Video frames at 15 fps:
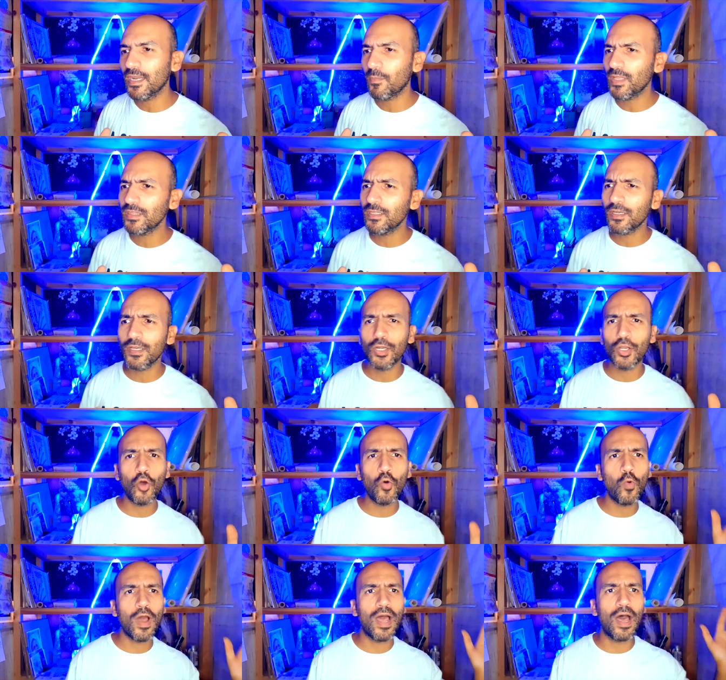المنطق اللي
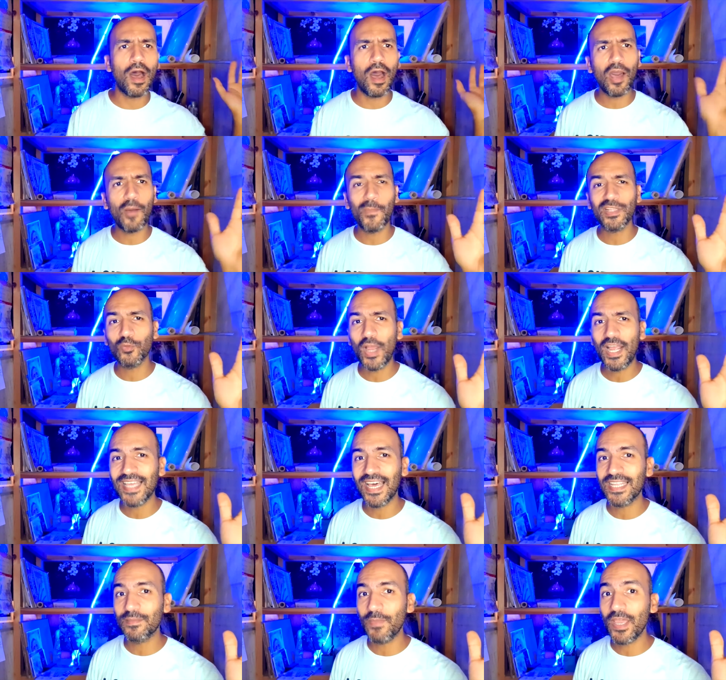هو أخبط
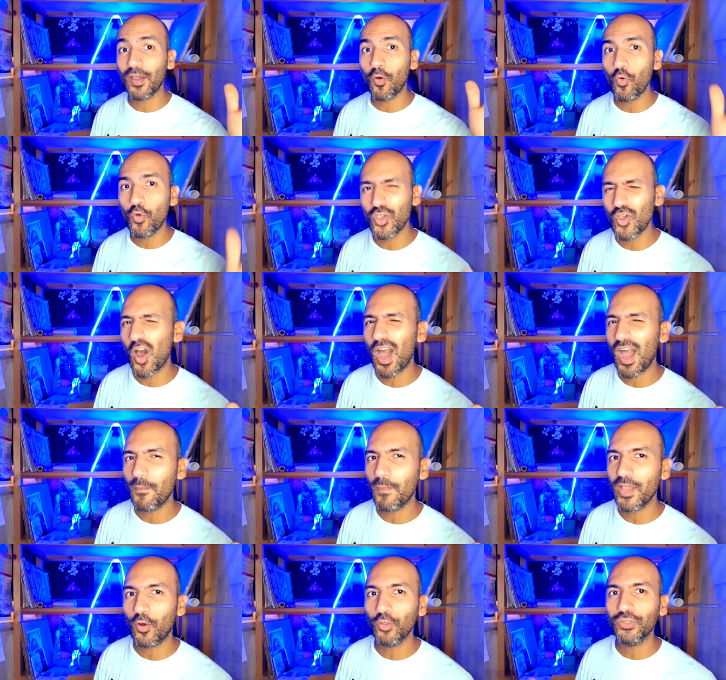واحد على دماغه يقع
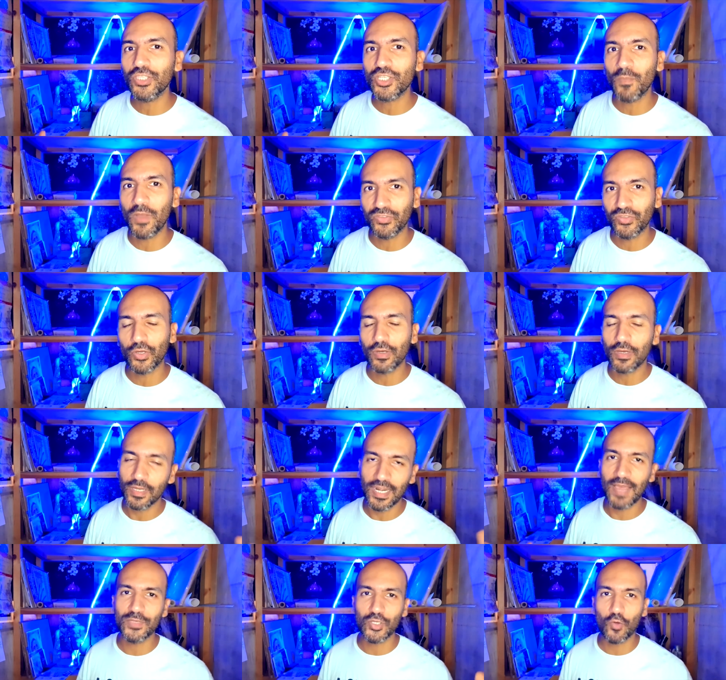ما يحطش منطق
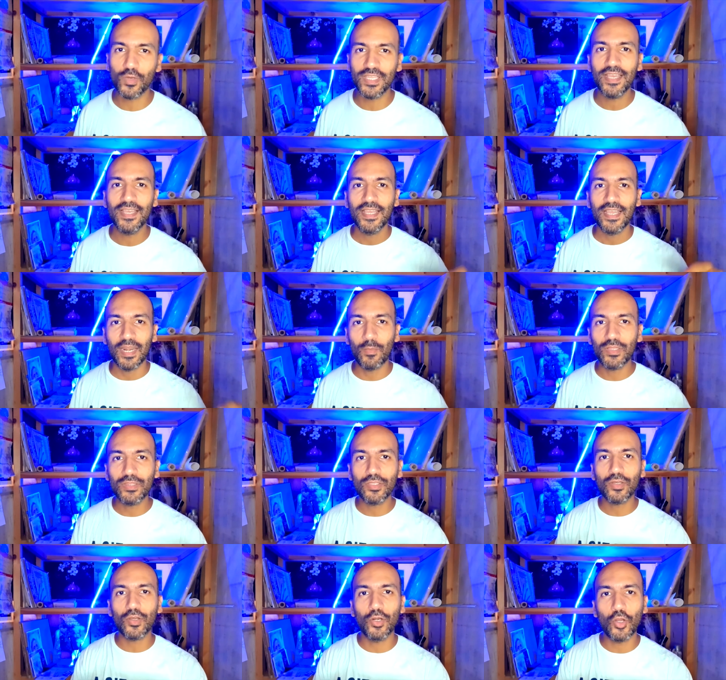لا مش هو ده
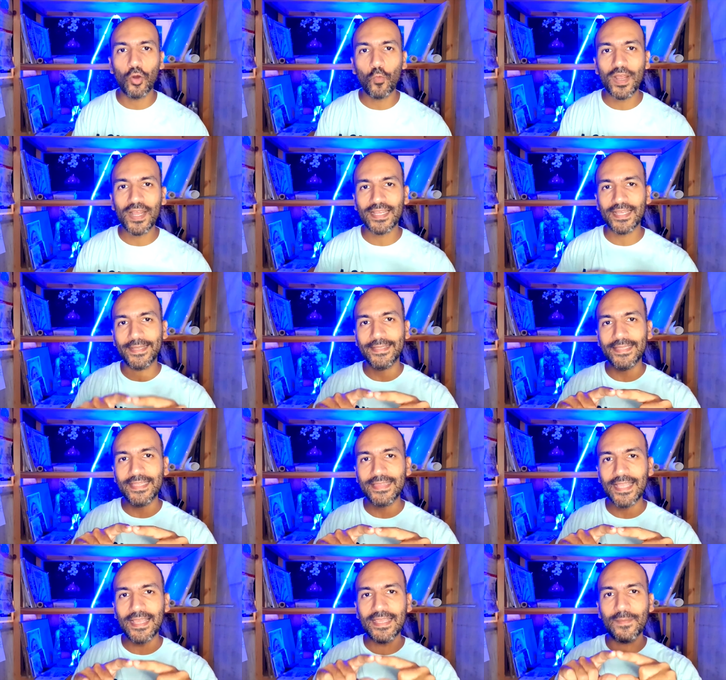المنطق اللي هو إن
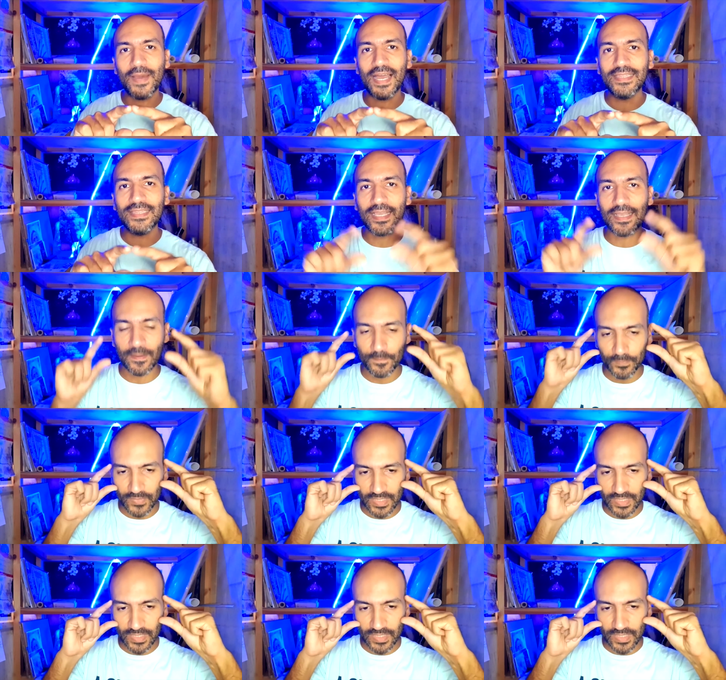أنت يبقى عندك